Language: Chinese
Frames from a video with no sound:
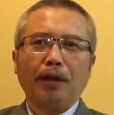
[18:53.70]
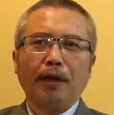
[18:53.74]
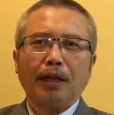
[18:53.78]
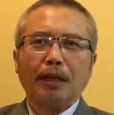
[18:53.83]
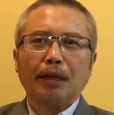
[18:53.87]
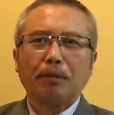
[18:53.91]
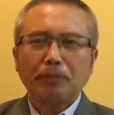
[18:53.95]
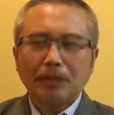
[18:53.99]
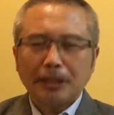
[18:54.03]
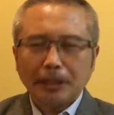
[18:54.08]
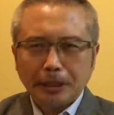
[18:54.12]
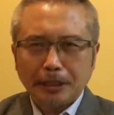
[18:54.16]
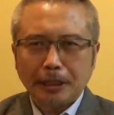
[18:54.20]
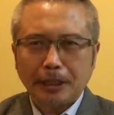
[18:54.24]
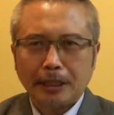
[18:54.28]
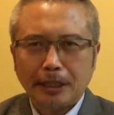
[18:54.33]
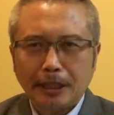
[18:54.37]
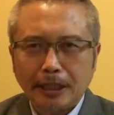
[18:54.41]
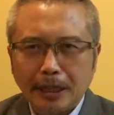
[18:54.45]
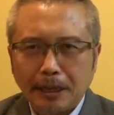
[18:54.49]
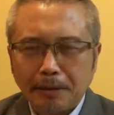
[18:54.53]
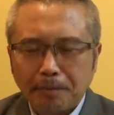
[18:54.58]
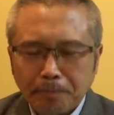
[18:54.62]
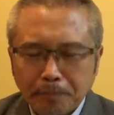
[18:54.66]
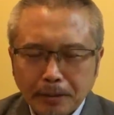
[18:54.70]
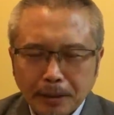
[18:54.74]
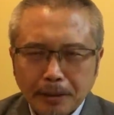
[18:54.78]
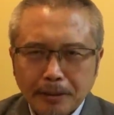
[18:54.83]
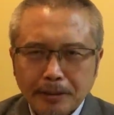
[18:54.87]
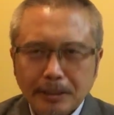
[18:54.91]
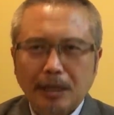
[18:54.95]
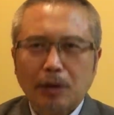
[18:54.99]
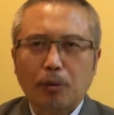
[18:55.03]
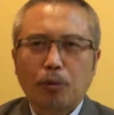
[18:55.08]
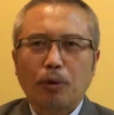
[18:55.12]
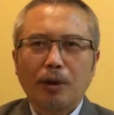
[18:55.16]
那么这些人呢，
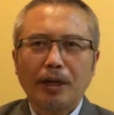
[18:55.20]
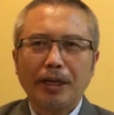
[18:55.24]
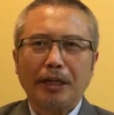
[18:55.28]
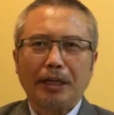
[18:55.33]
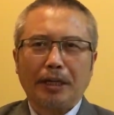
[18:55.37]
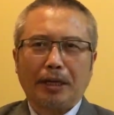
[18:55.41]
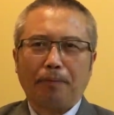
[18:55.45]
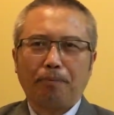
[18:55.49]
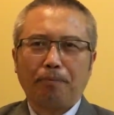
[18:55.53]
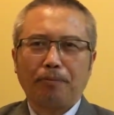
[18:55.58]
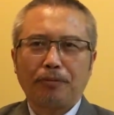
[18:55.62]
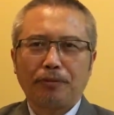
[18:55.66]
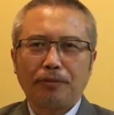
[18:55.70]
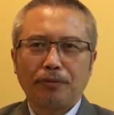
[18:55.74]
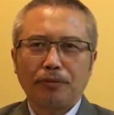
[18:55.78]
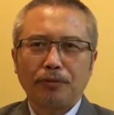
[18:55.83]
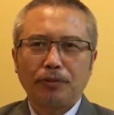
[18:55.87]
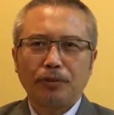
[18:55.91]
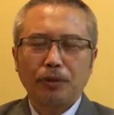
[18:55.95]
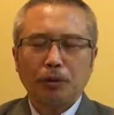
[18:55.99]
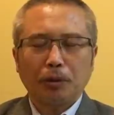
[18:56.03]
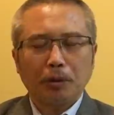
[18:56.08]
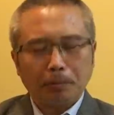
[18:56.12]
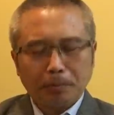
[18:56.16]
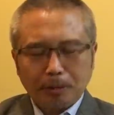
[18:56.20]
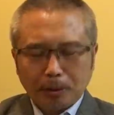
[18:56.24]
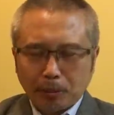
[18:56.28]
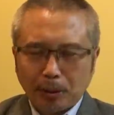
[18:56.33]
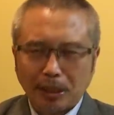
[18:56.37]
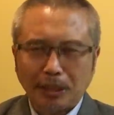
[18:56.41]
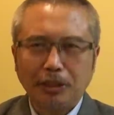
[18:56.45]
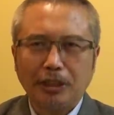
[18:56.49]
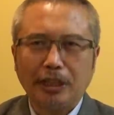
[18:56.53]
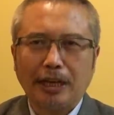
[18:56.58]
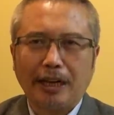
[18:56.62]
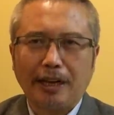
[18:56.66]
在国内的就会被
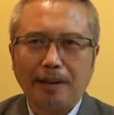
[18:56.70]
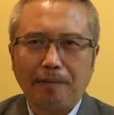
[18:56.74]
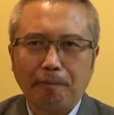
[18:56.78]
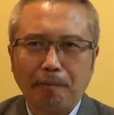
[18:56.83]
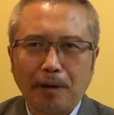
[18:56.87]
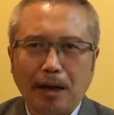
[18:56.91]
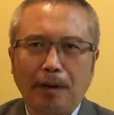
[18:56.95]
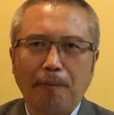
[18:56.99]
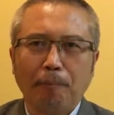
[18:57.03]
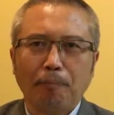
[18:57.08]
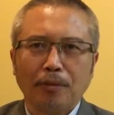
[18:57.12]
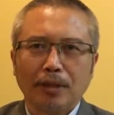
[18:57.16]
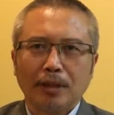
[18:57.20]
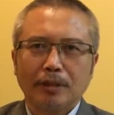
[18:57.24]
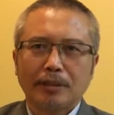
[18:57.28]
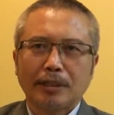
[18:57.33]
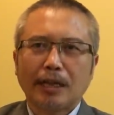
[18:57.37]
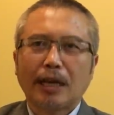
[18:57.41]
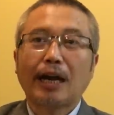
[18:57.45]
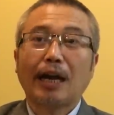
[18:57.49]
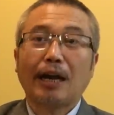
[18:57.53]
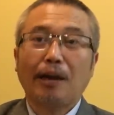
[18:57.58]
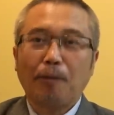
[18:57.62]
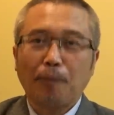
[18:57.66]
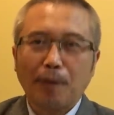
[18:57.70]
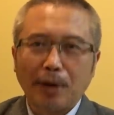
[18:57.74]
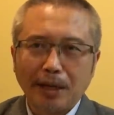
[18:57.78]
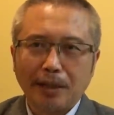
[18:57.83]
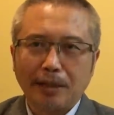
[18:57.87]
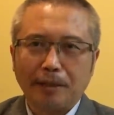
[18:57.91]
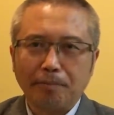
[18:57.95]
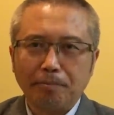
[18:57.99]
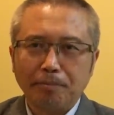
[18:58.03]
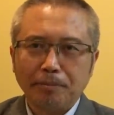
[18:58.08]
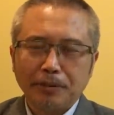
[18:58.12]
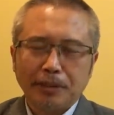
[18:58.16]
关起来啊，在海外
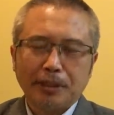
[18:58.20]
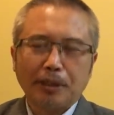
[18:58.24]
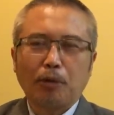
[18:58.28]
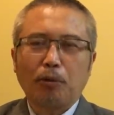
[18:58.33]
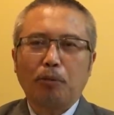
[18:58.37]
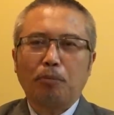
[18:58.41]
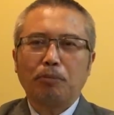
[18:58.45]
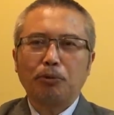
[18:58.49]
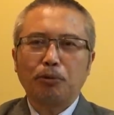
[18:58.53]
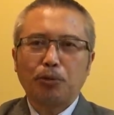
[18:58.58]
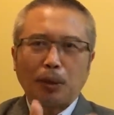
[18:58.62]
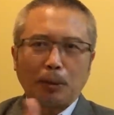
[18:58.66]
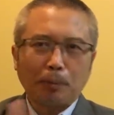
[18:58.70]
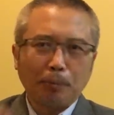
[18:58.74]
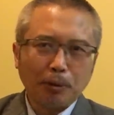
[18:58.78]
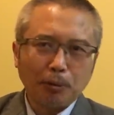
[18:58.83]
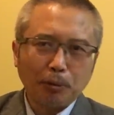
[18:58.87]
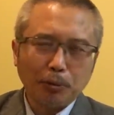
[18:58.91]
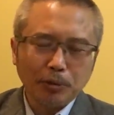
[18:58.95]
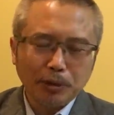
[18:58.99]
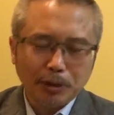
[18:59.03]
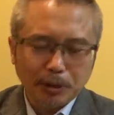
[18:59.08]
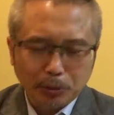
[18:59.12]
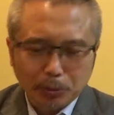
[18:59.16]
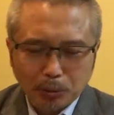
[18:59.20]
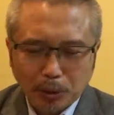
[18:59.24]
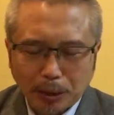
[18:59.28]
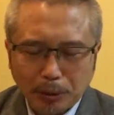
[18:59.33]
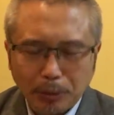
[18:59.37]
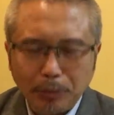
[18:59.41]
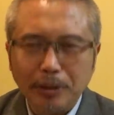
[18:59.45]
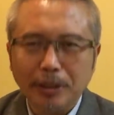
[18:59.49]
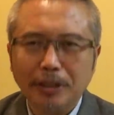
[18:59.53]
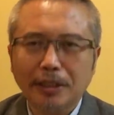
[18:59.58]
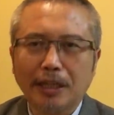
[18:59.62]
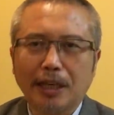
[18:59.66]
的，像我们全民共振团
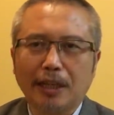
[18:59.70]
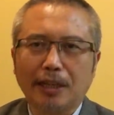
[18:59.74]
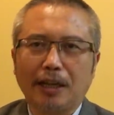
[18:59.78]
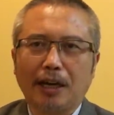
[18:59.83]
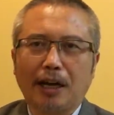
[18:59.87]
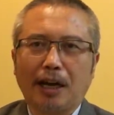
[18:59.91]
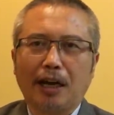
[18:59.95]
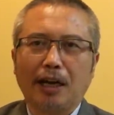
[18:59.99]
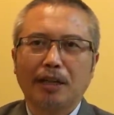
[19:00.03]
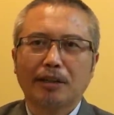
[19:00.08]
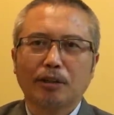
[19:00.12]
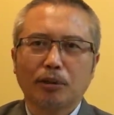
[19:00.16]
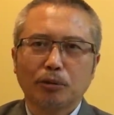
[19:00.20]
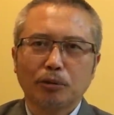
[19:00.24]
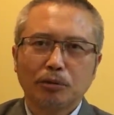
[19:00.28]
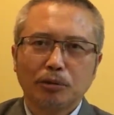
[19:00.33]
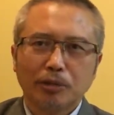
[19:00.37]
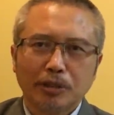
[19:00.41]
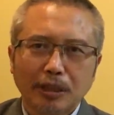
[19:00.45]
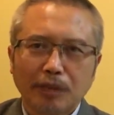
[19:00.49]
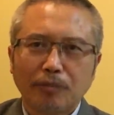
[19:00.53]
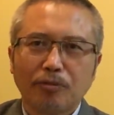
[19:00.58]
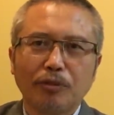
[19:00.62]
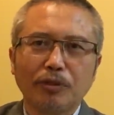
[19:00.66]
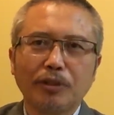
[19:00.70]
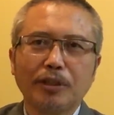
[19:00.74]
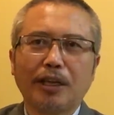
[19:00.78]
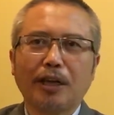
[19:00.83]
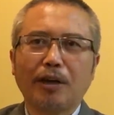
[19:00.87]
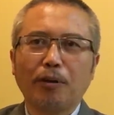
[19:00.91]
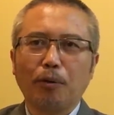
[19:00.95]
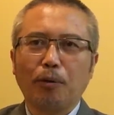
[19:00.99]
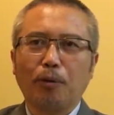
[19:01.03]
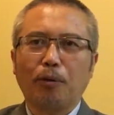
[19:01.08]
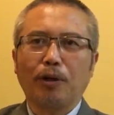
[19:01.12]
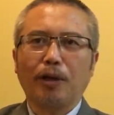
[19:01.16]
队这样的啊，到处煽风
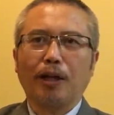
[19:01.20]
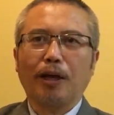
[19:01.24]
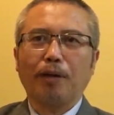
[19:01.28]
点火